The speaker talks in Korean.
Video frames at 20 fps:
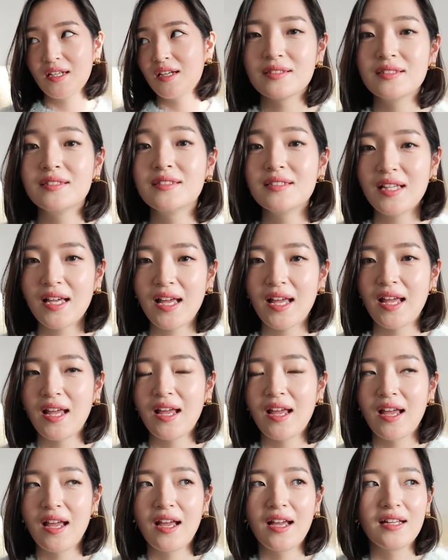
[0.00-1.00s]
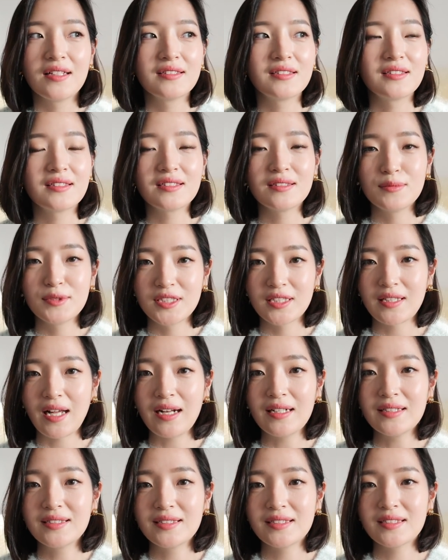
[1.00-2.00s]
근데 지금 이제
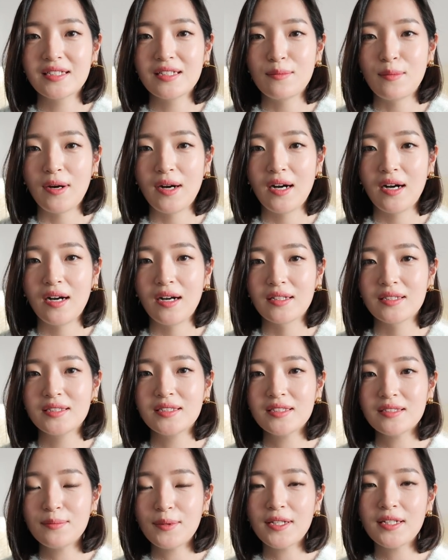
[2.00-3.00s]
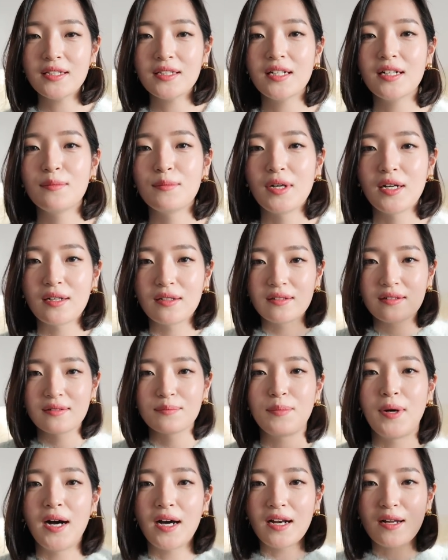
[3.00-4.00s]
날씨가 막 시베리아 막
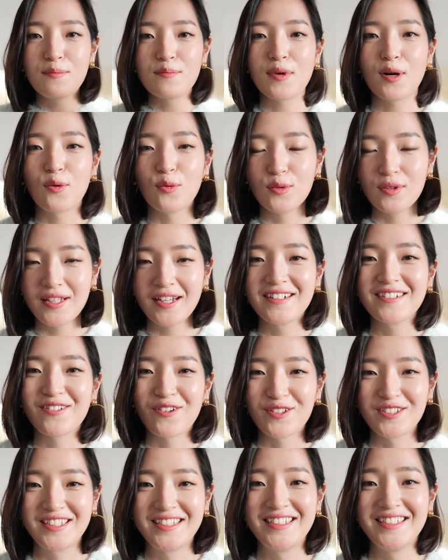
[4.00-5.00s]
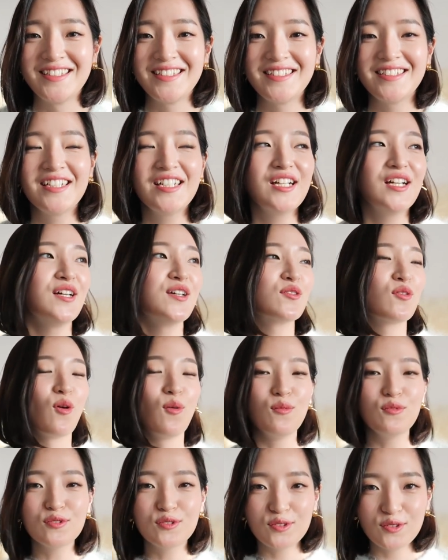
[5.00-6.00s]
바람 막 온다 그러지
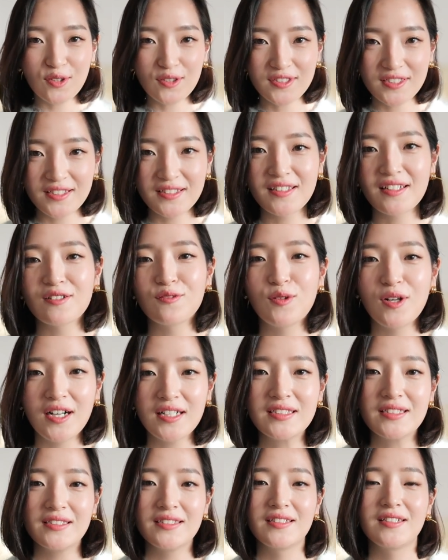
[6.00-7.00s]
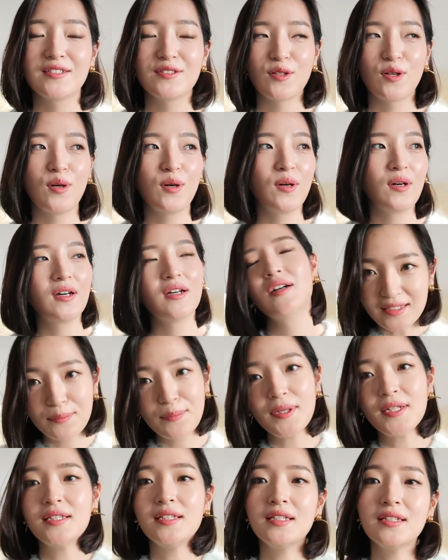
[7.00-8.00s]
너무 추워진다고 하지 이래서
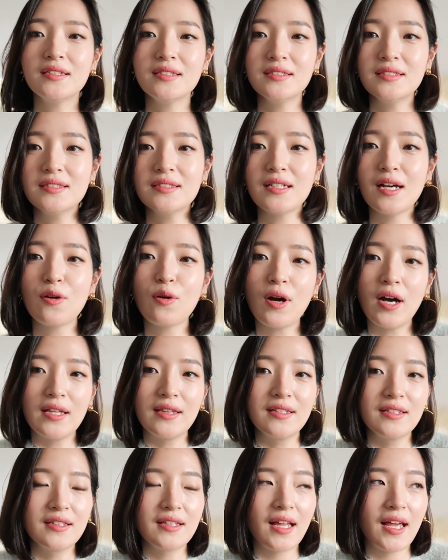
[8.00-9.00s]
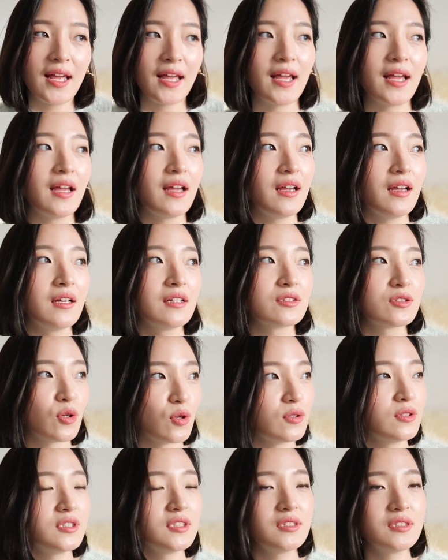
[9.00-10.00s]
이제 패딩을 사러 갔는데
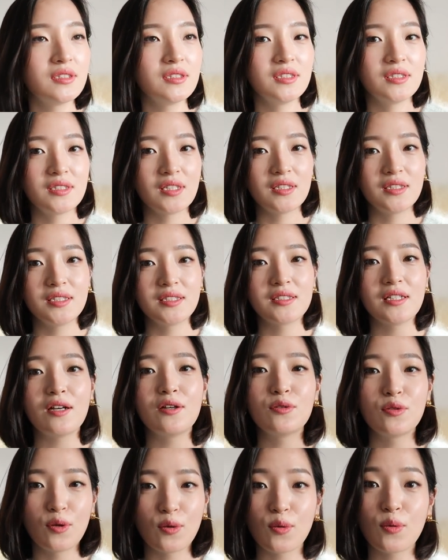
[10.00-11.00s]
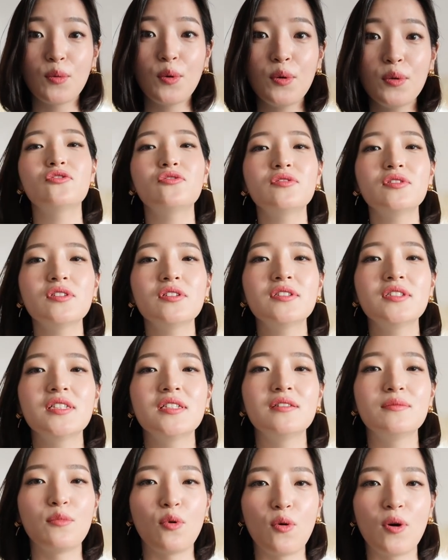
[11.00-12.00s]
저는 이제 디자이너였고
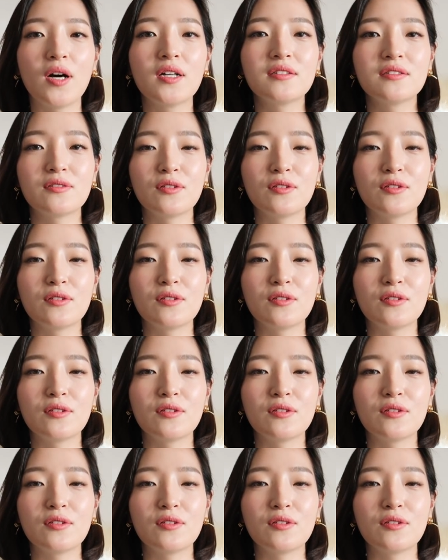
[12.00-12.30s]
충전재는 뭐가